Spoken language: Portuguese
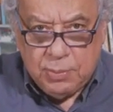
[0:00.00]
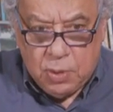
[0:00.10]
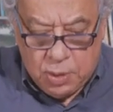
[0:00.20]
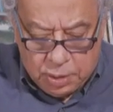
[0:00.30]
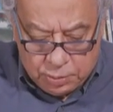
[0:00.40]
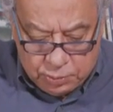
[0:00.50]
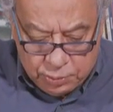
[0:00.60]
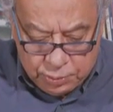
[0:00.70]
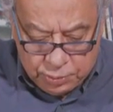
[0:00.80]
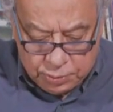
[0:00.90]

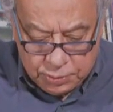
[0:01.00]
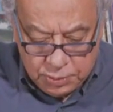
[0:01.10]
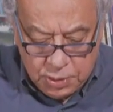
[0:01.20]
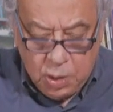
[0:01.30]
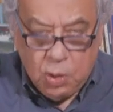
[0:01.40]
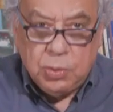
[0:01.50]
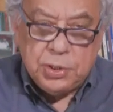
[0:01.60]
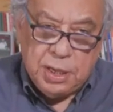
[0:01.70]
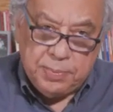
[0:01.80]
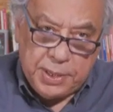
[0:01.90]
mortos ou
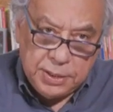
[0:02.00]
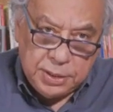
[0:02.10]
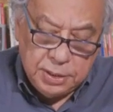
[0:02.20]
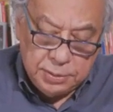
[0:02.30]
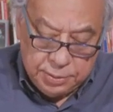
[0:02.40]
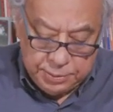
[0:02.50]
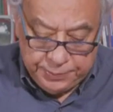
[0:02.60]
desaparecidos